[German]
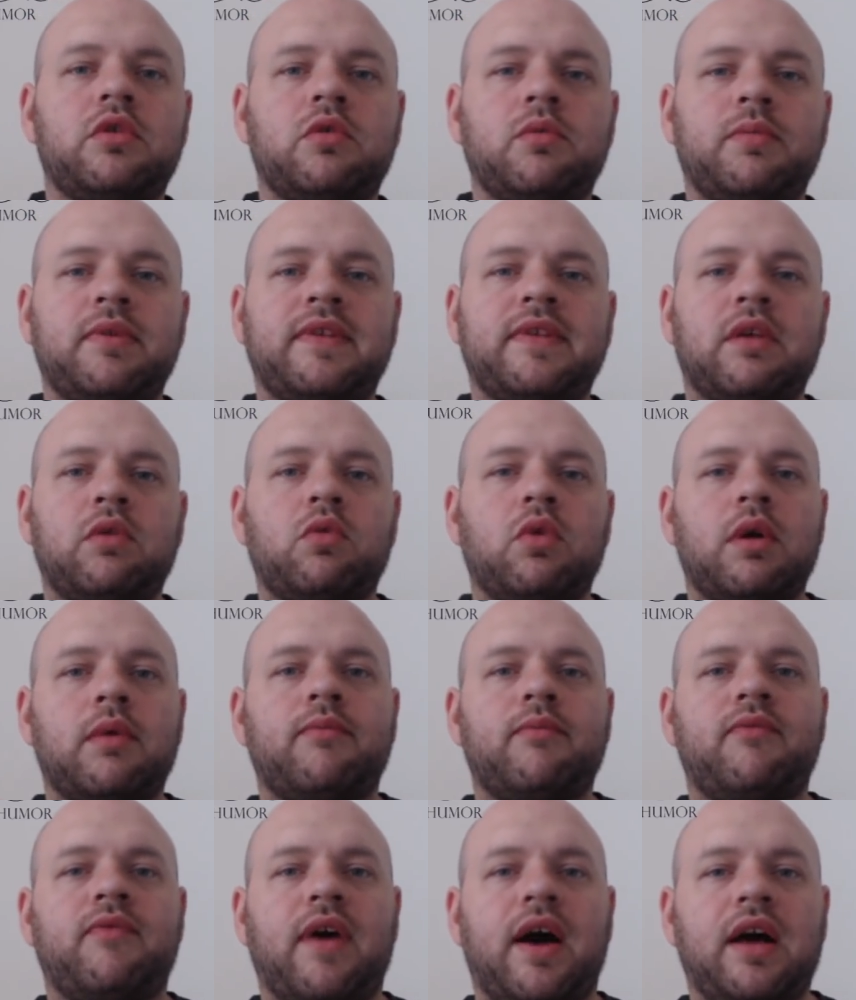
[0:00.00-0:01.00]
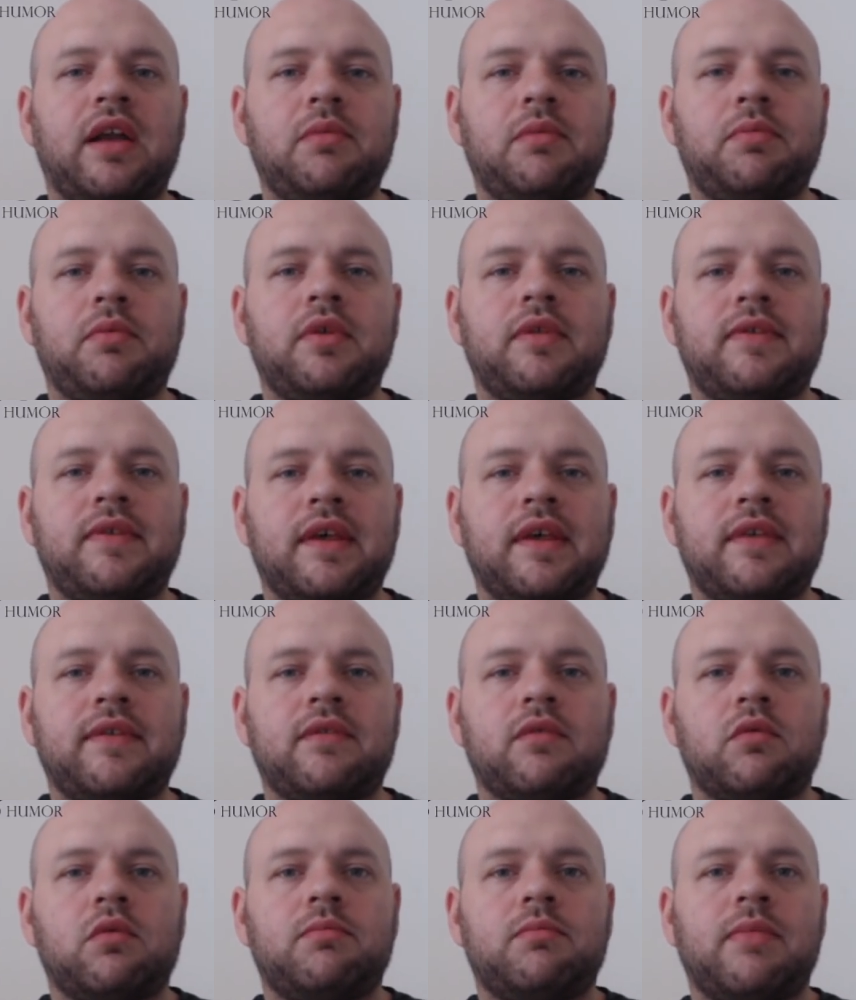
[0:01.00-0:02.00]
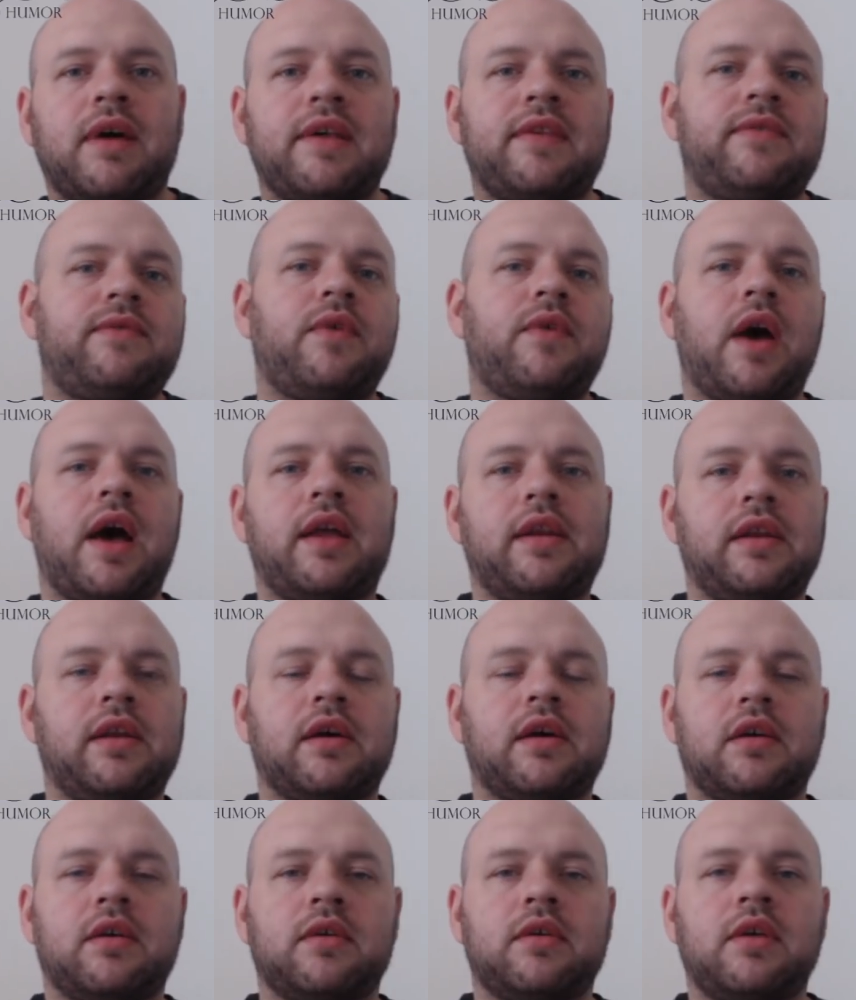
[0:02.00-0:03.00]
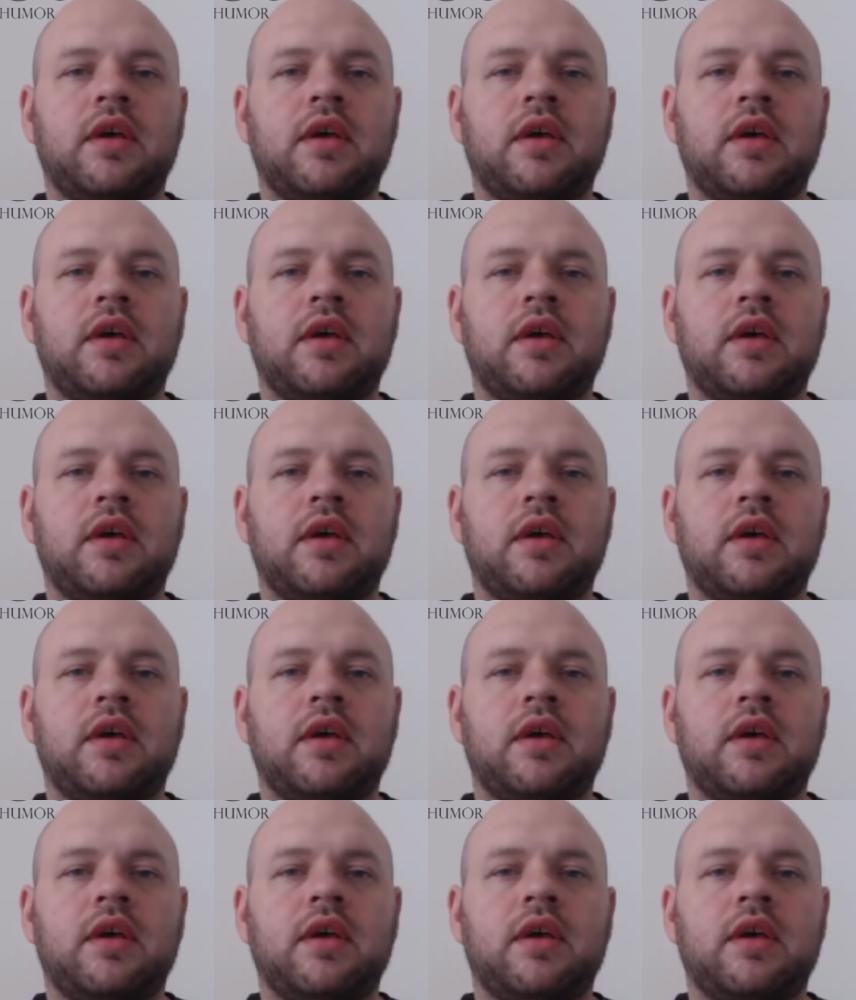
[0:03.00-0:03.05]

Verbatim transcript: Du bist ja nur im Warteprozess und machst für andere.